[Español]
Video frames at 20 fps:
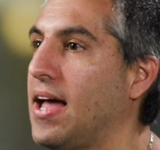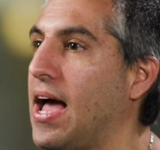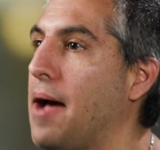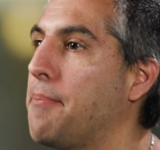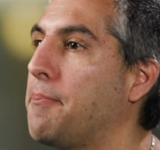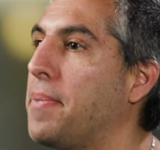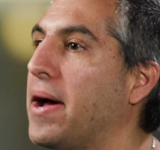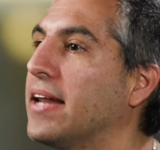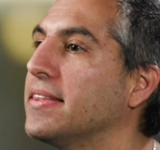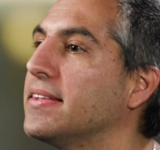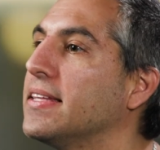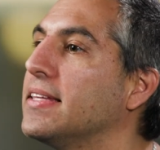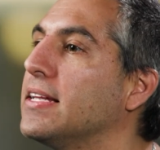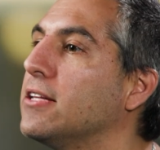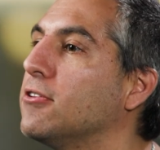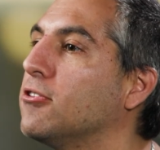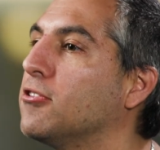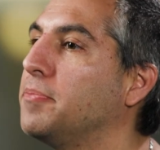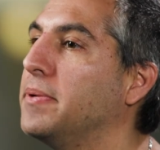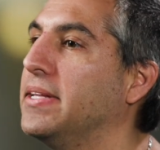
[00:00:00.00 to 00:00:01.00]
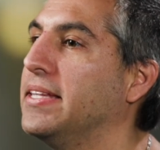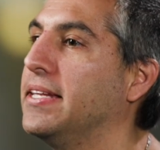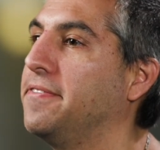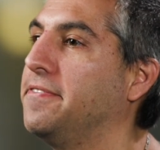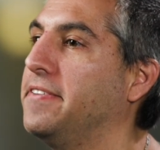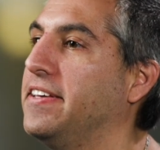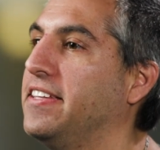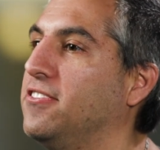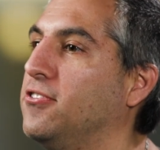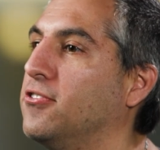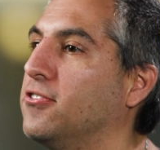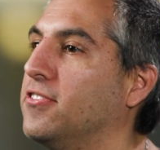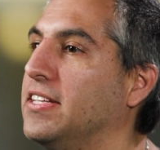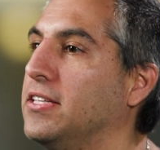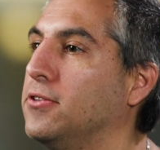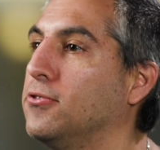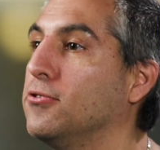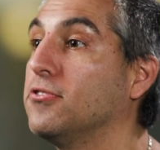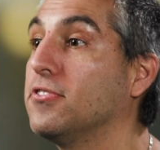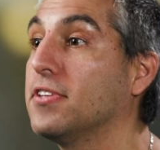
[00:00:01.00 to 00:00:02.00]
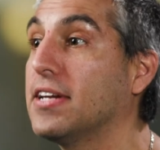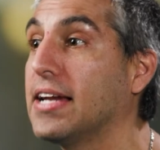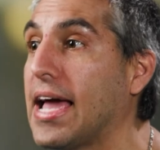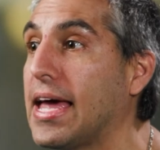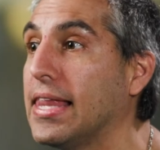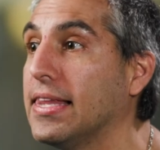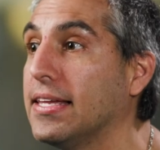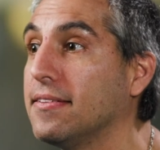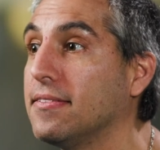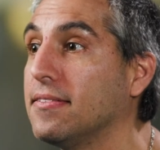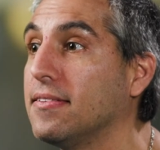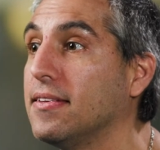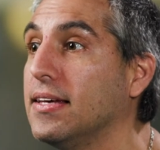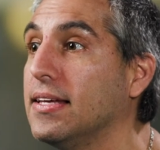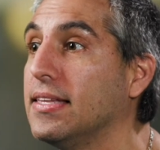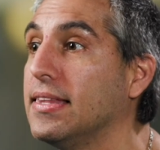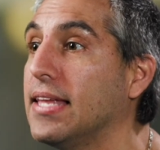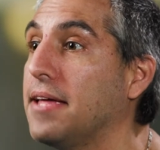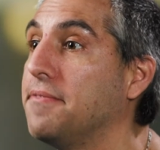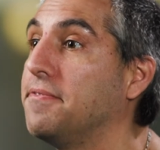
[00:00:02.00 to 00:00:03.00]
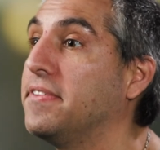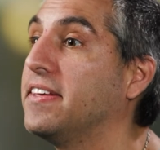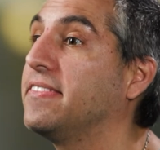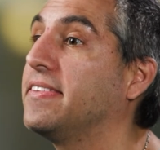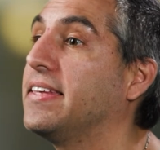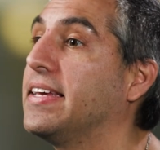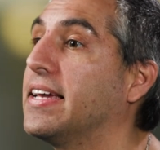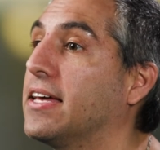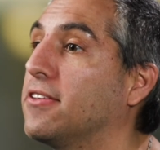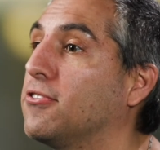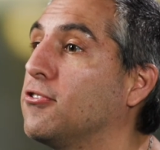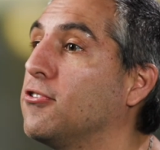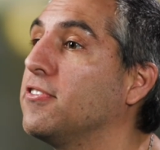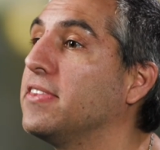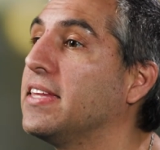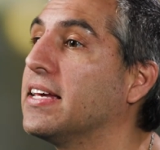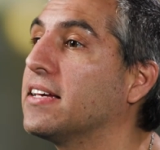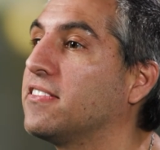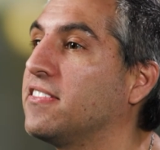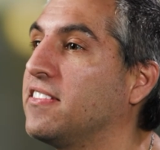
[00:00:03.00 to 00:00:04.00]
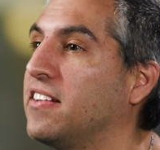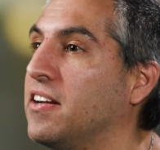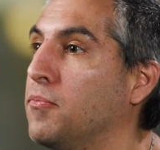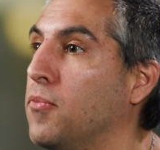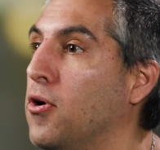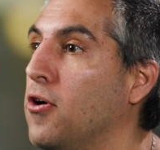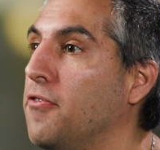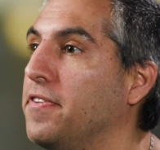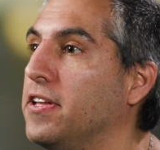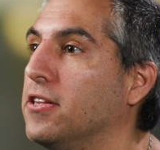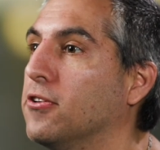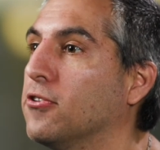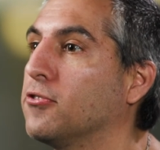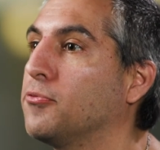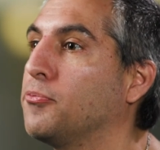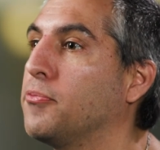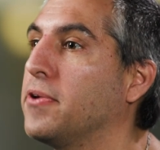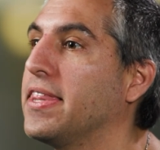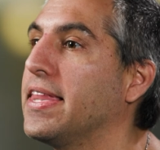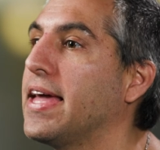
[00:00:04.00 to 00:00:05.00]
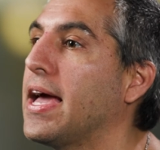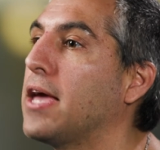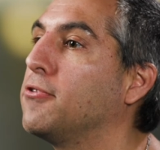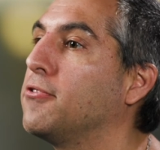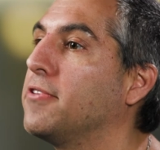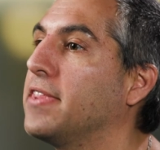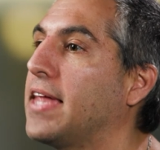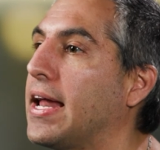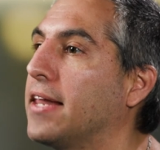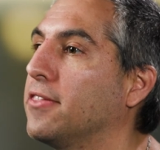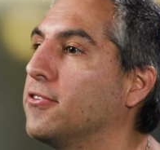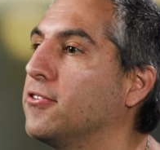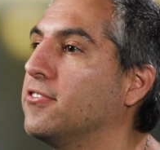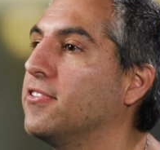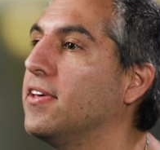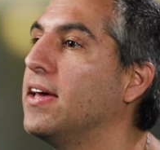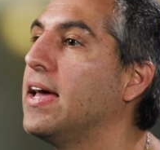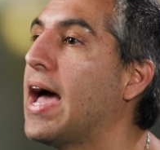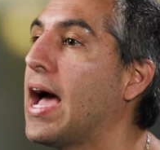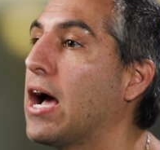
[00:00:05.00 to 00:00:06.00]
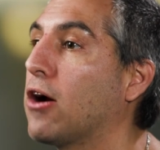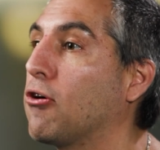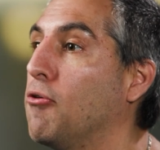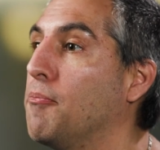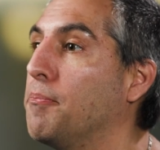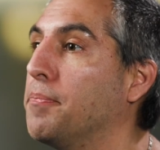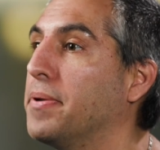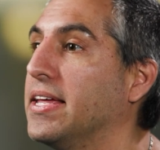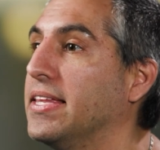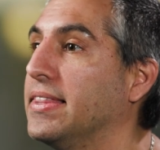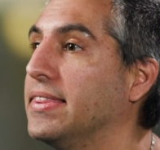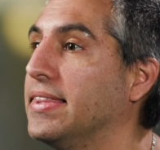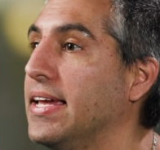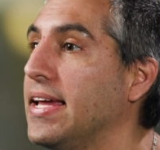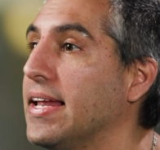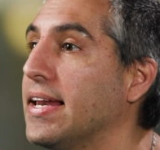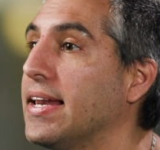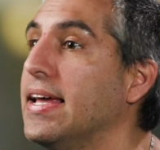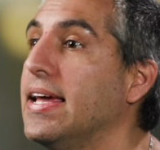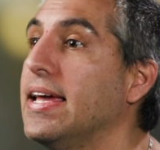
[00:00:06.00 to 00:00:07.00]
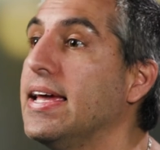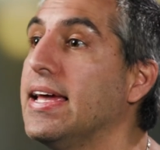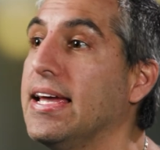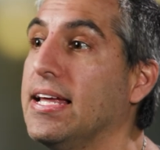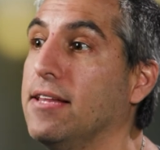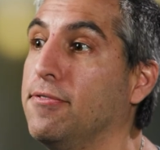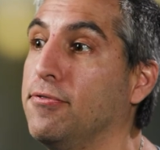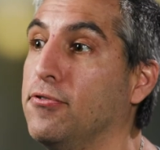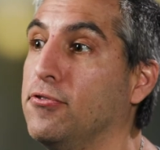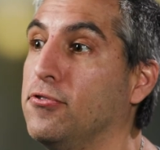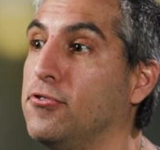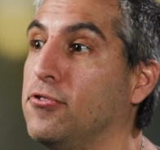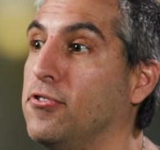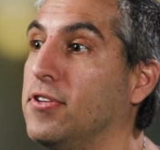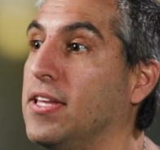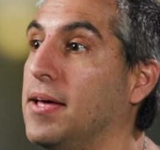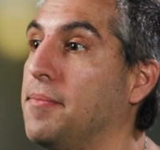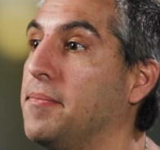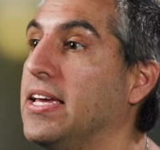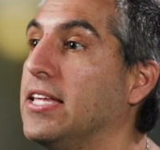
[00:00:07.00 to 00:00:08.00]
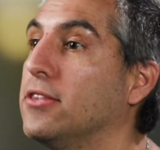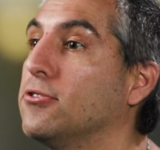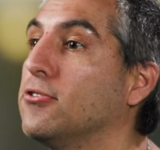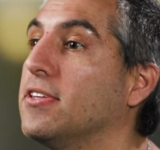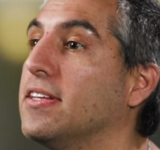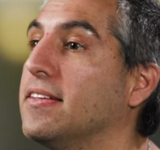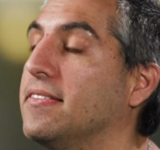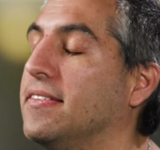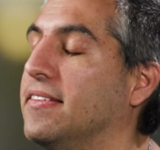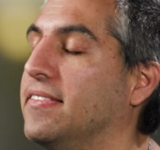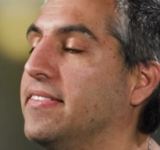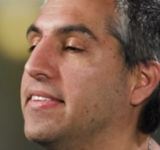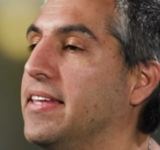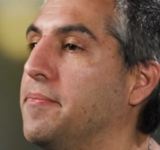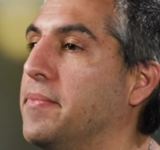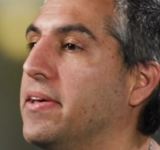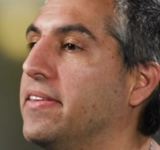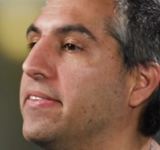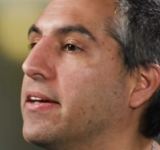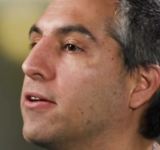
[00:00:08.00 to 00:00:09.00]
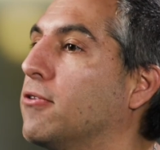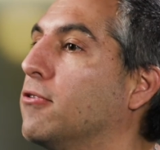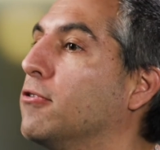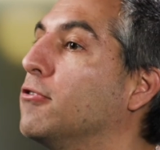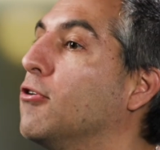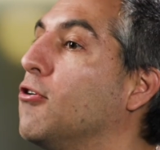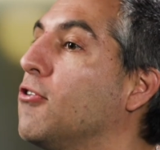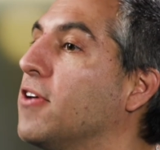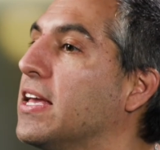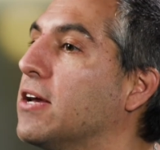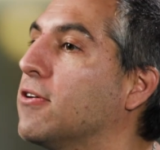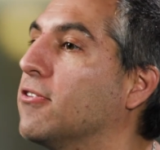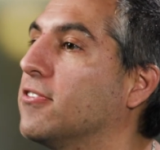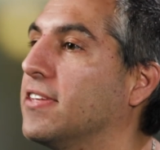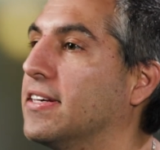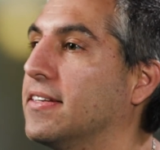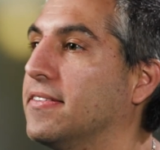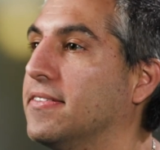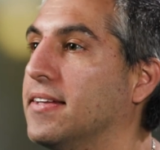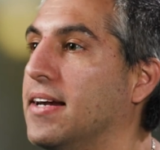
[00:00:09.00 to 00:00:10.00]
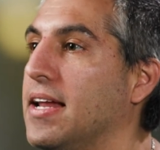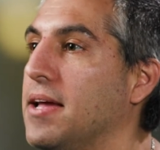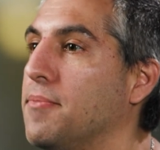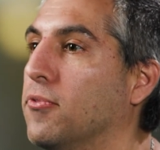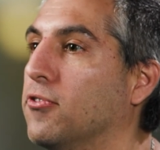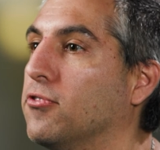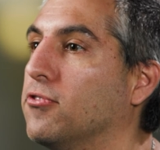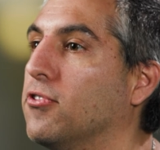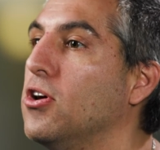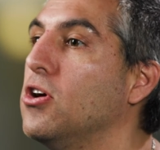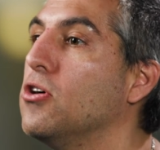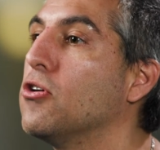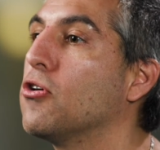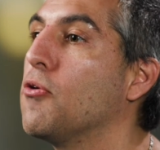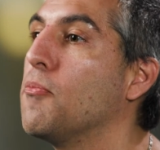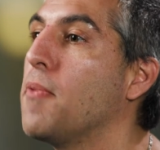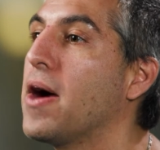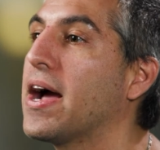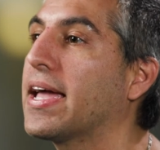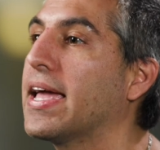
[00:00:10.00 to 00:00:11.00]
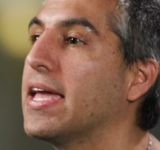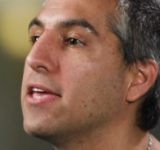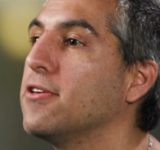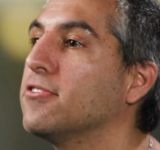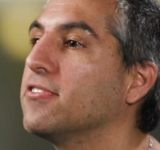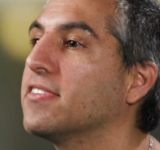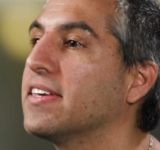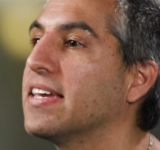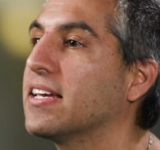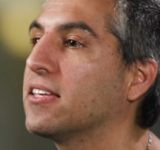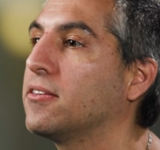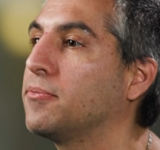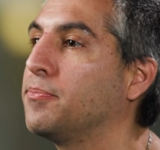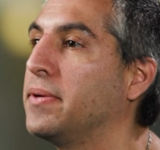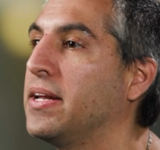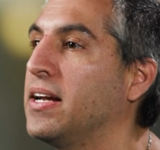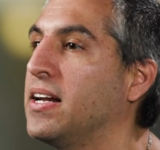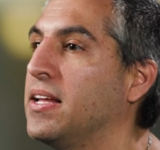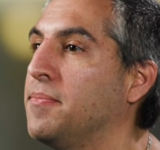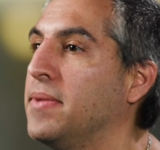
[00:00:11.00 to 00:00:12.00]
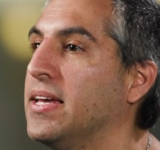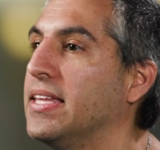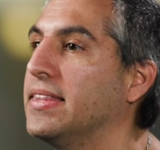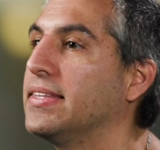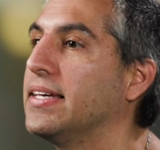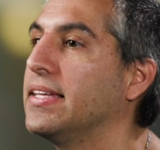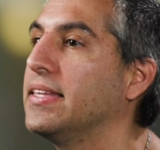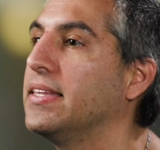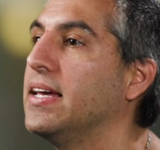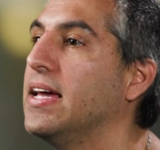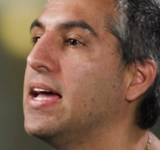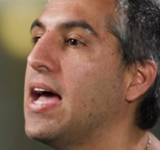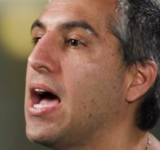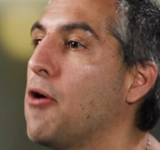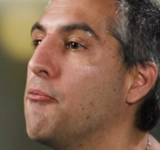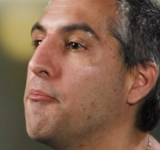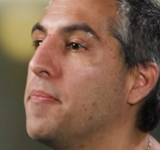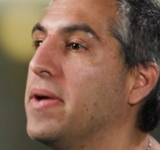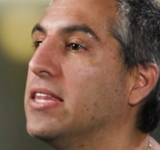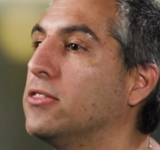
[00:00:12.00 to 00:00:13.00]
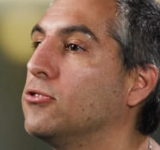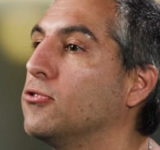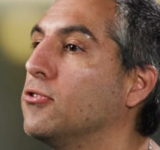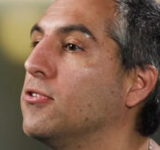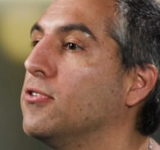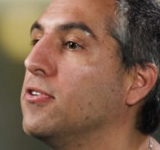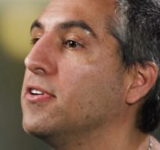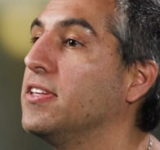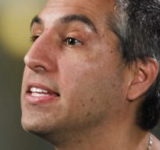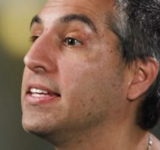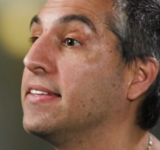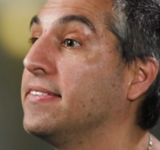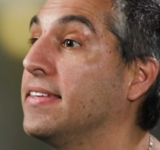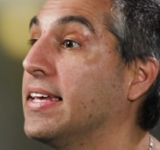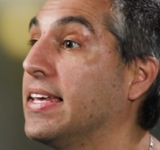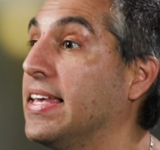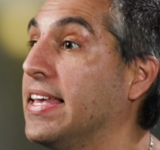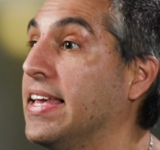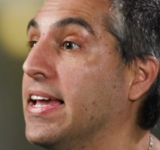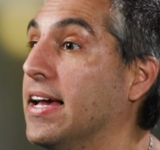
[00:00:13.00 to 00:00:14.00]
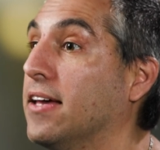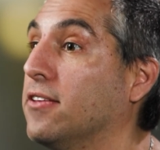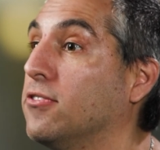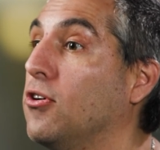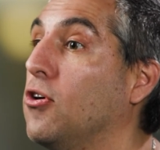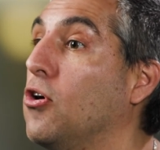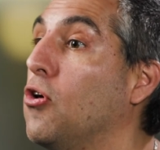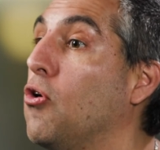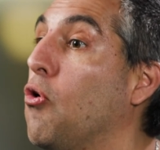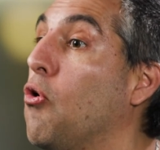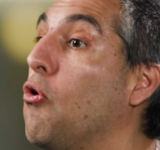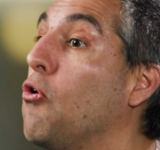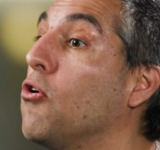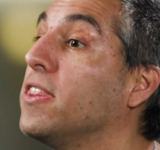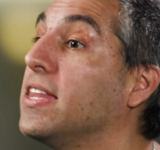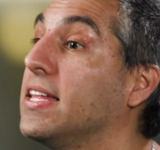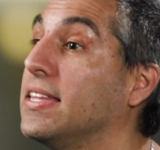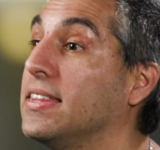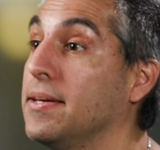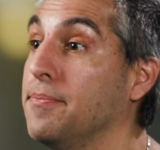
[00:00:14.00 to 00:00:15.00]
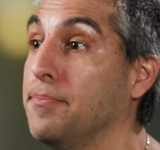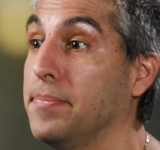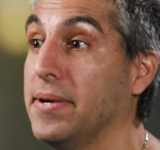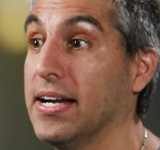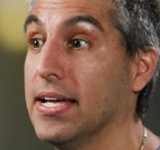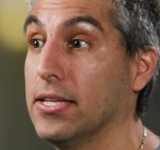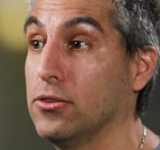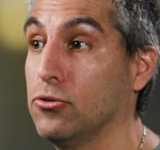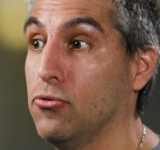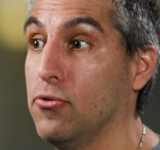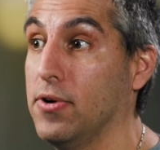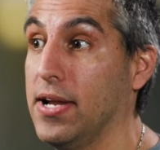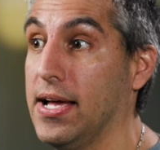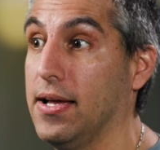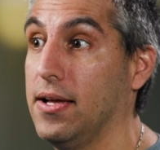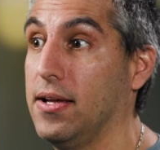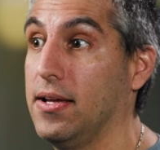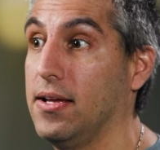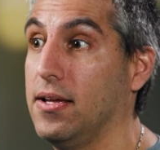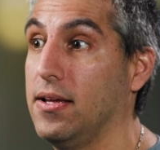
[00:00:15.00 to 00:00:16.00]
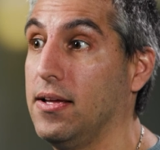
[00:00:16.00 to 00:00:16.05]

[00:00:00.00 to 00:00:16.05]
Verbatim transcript: Aparte de los beneficios industriales, la investigación de extremófilos puede ayudarnos a comprender el funcionamiento de sistemas ecológicos extremos como aquellos que experimentan aumento de sequías o de temperatura.